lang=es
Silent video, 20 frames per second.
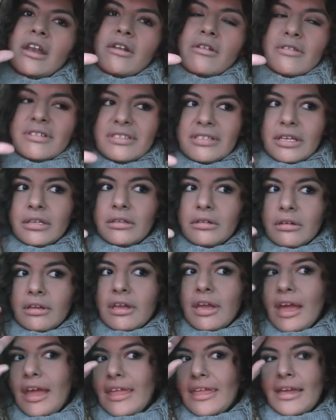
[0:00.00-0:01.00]
no es tanto
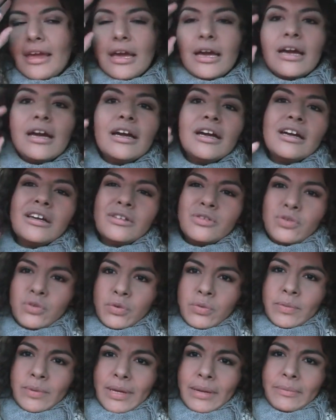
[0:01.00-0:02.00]
que haya
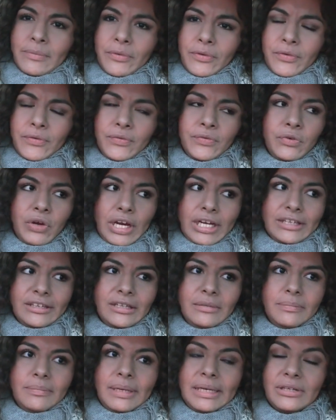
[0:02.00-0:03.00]
lluvia muy
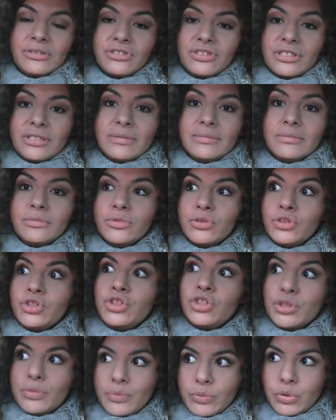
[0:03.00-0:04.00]
fuerte, pero sí
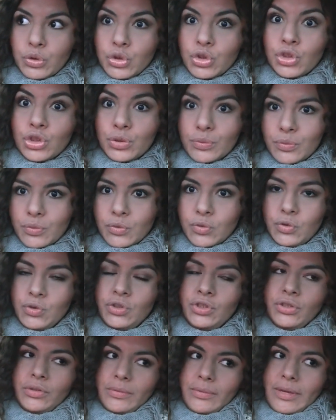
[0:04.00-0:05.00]
mucho, mucho,
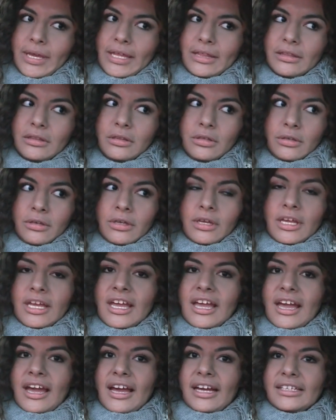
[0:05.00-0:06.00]
mucho viento.
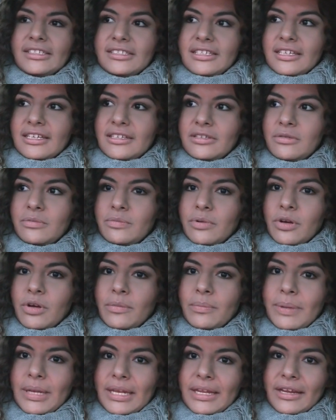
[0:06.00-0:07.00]
Así que es un
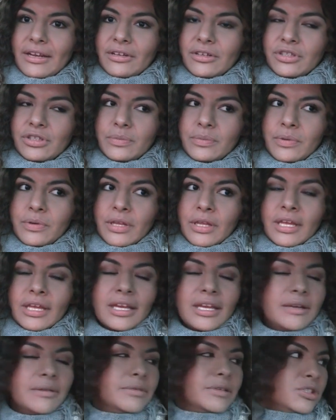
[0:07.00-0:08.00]
poco peligroso
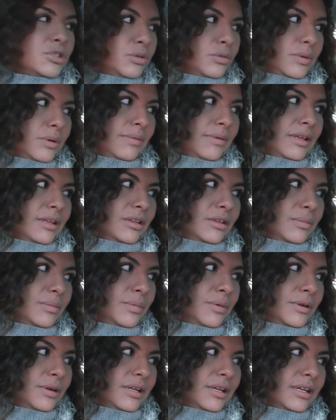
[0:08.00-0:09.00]
porque estuve viendo
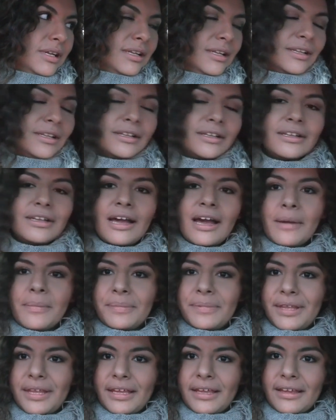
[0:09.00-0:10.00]
por el
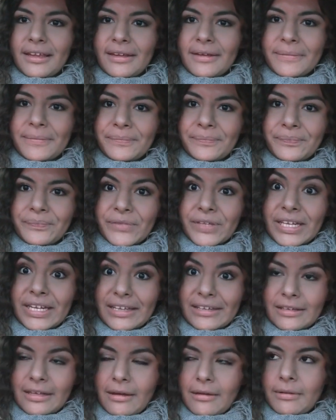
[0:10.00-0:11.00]
app de,
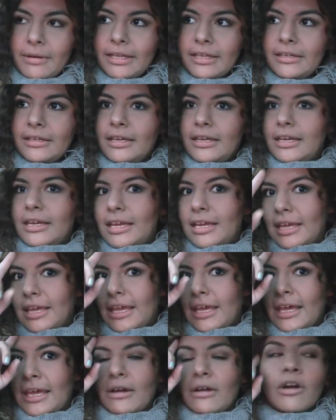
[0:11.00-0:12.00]
la tablet
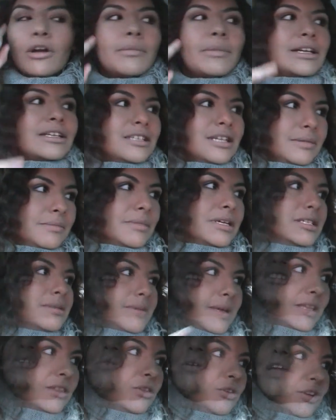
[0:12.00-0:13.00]
que hoy va a ser más.
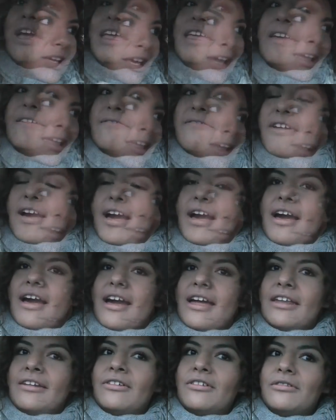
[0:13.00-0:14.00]
Y los voy a
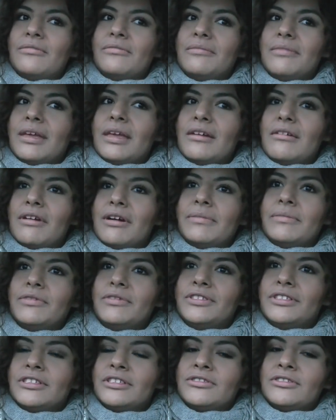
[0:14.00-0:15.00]
llevar conmigo a
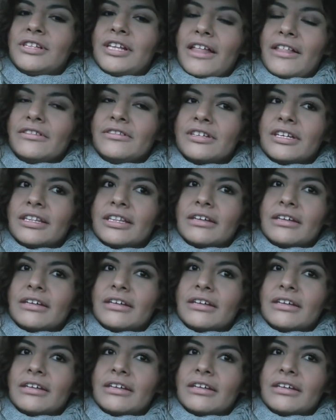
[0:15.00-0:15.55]
muchos lados que